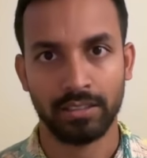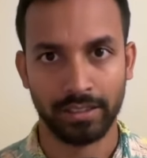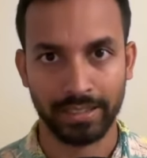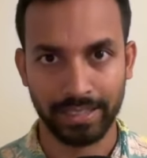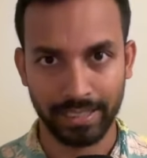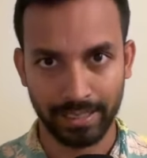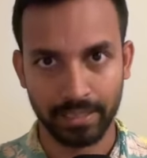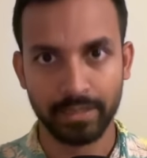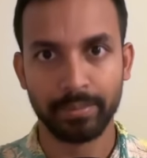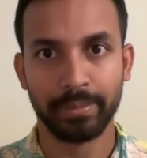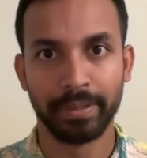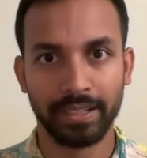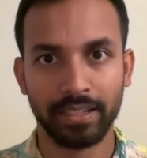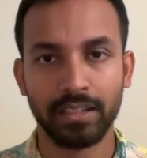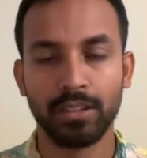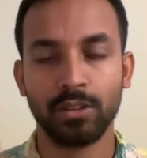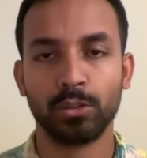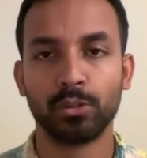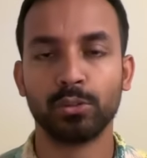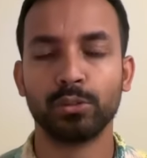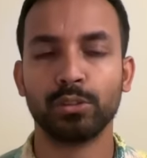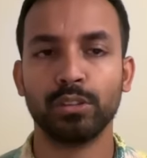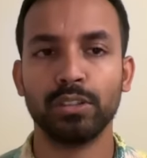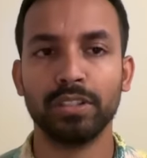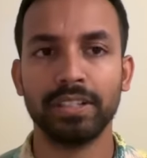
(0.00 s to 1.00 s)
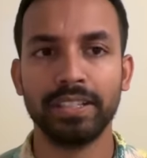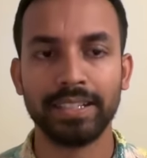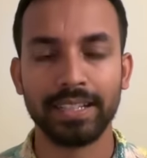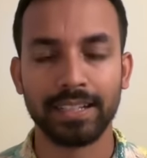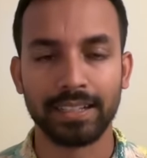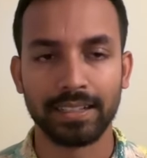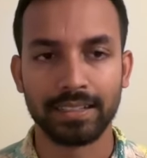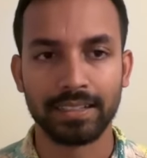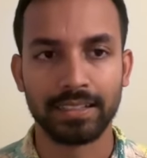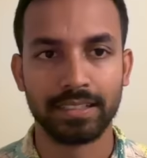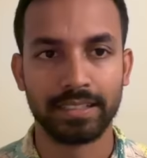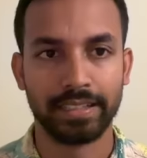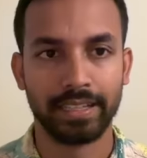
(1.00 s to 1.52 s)
দেশ বিক্রি করে দিল ইন্ডিয়ার
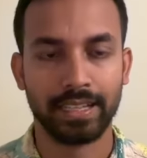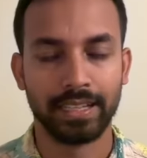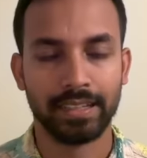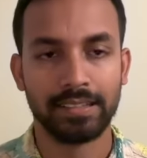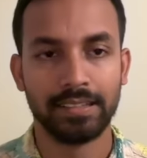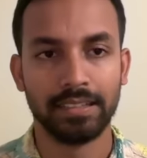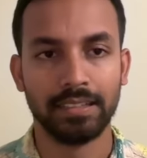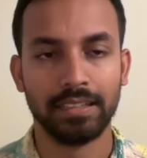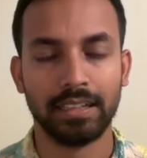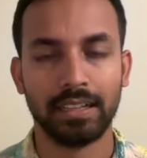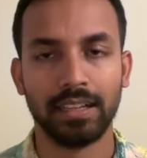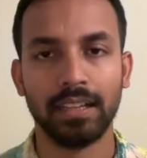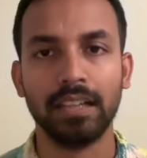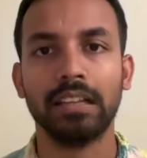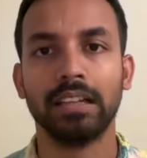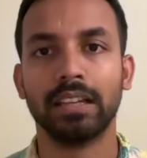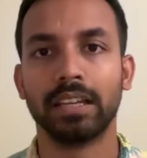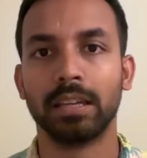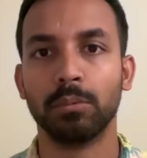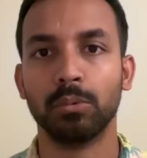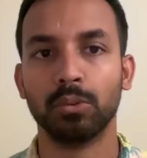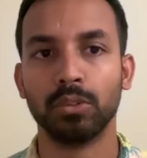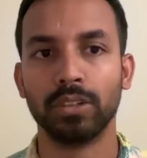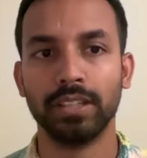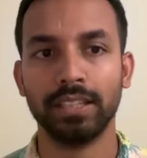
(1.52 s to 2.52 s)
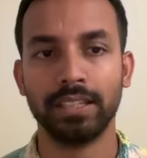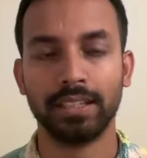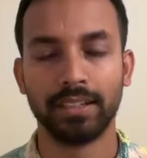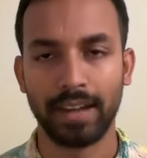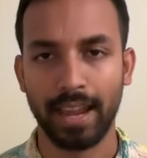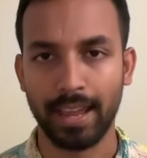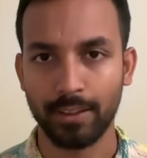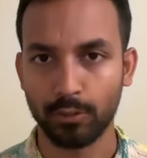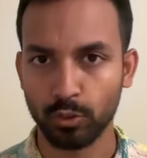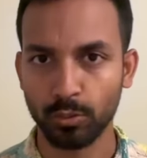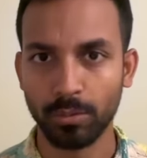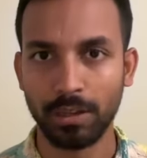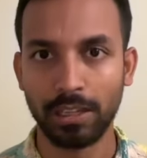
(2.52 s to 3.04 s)
কাছে শেখ হাসিনা এবং ইন্ডিয়ার
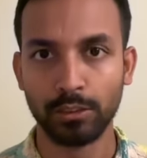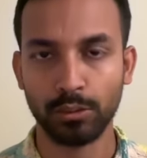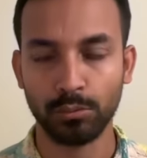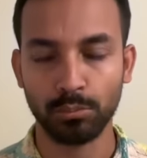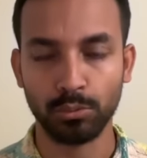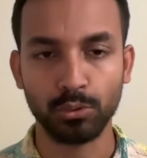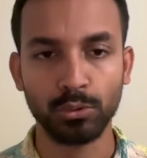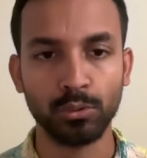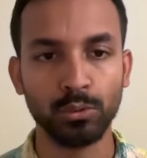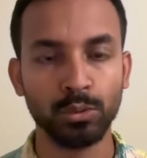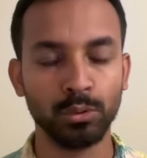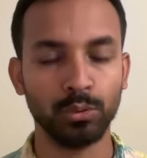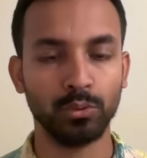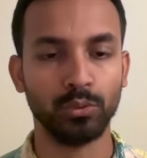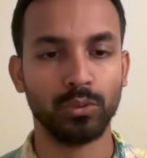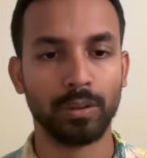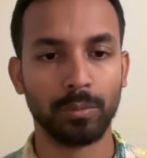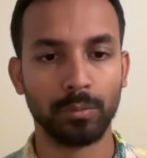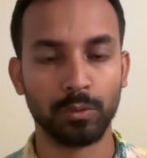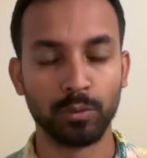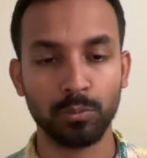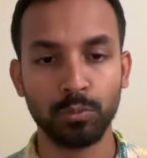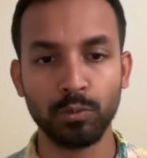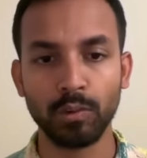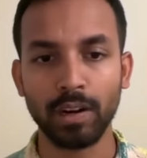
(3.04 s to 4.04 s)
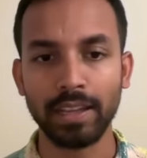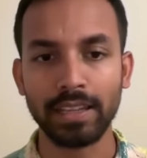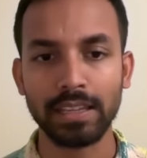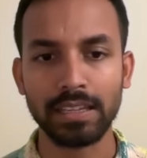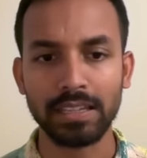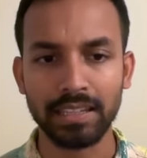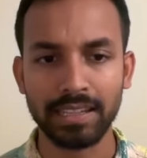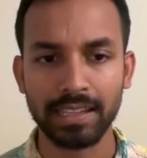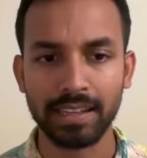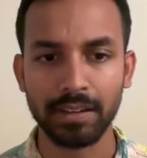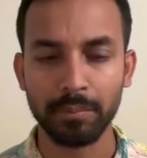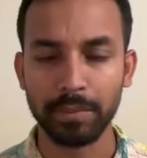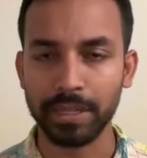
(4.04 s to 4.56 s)
এত ভালো বন্ধু এবং পুরো
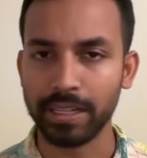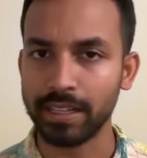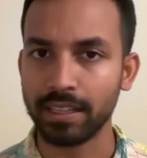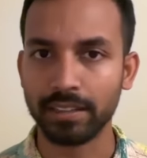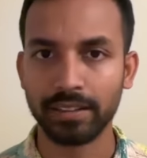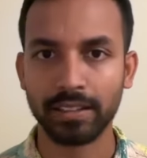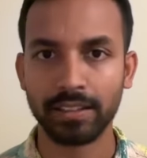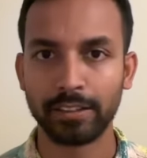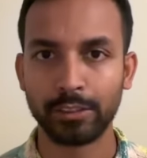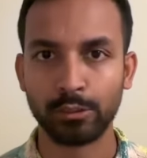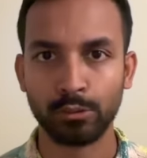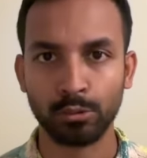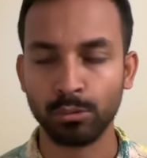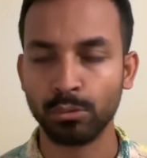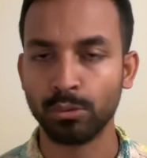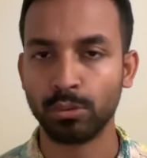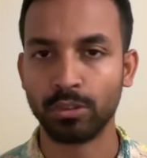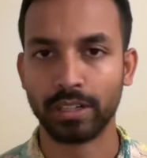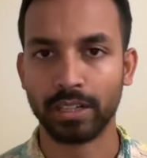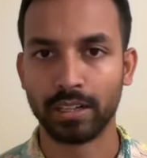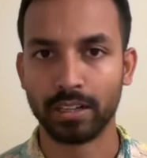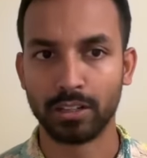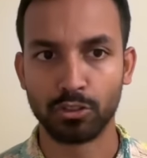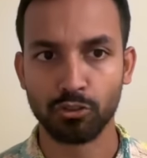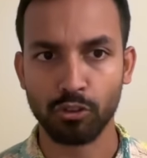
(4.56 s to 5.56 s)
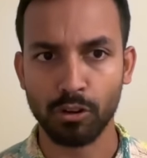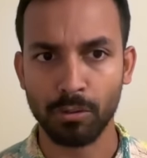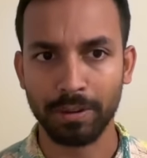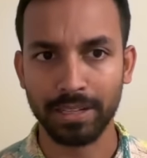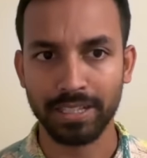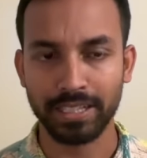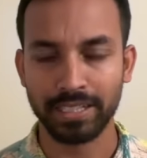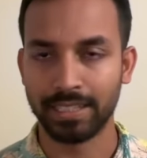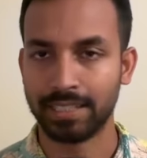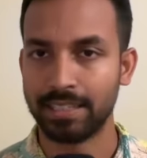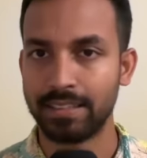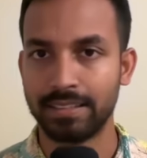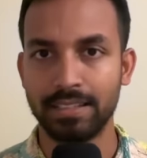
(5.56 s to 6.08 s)
ইন্ডিয়ান মিডিয়া থেকে শুরু করে এরা সবাই
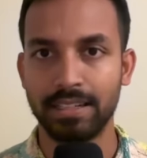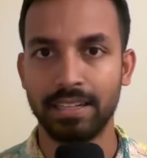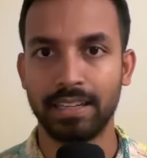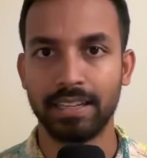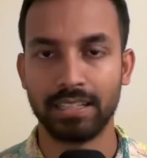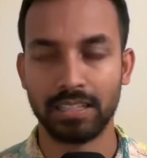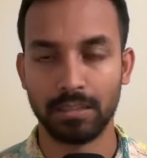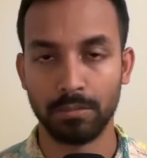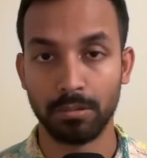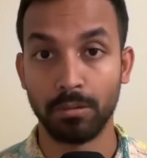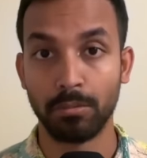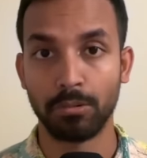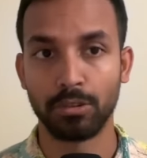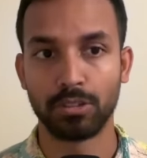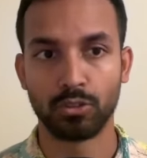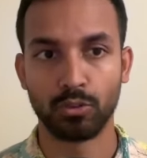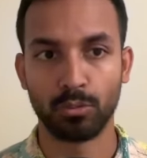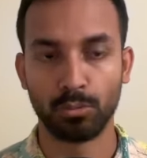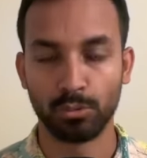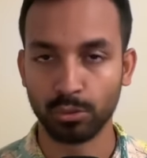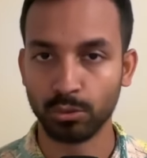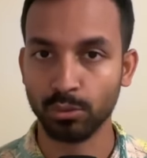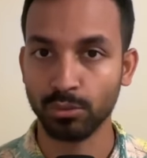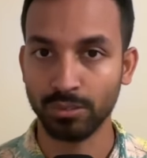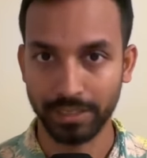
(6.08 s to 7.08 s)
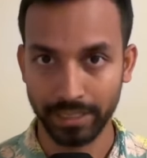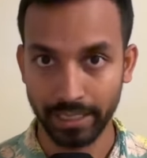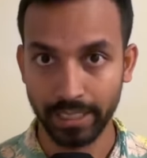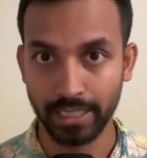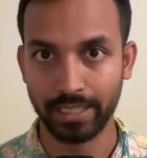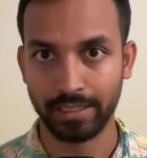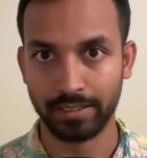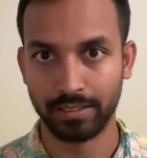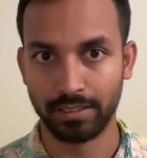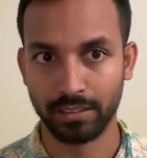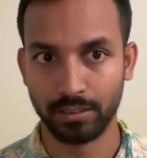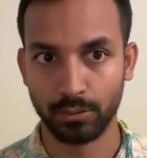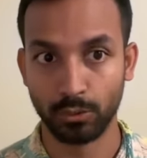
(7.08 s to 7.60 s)
শেখ হাসিনাকে যেভাবে সমর্থন দিয়ে
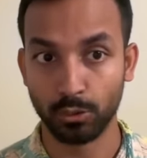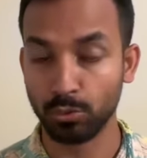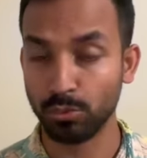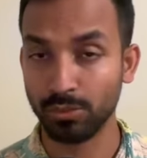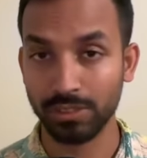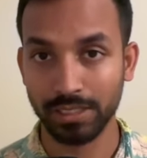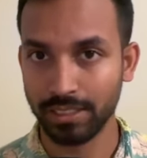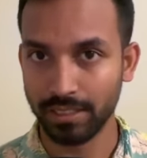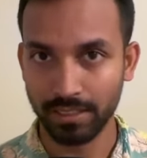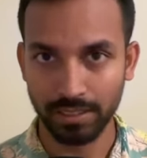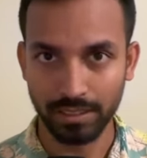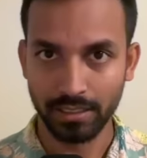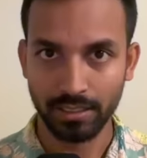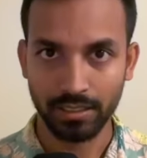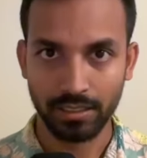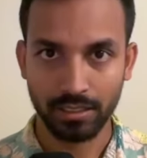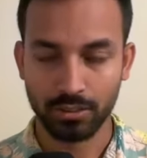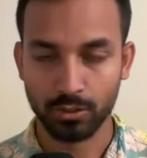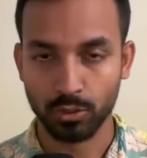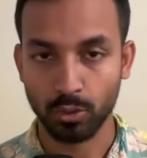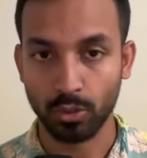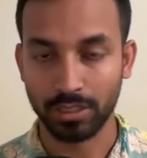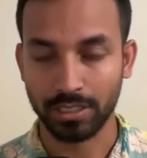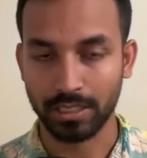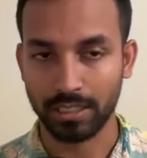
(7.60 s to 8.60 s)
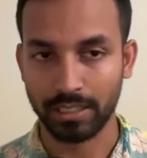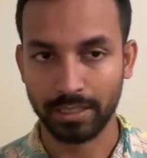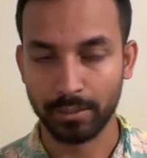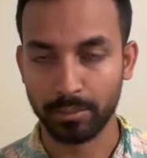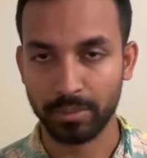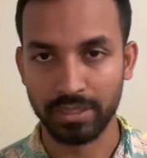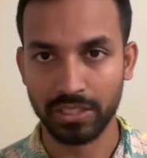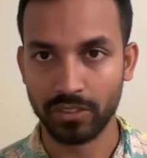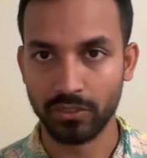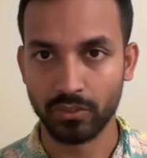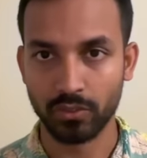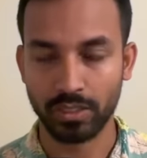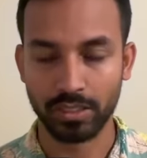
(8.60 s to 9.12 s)
গেছে নট অনলি সরকার
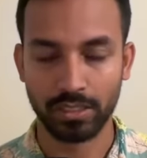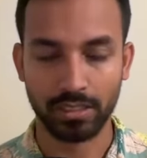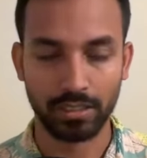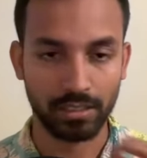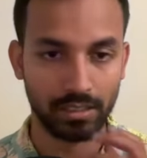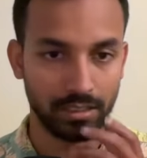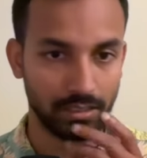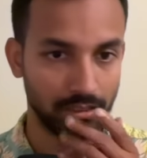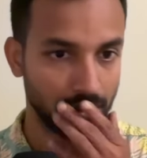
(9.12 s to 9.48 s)
অ্যাডমিনিস্ট্রেশন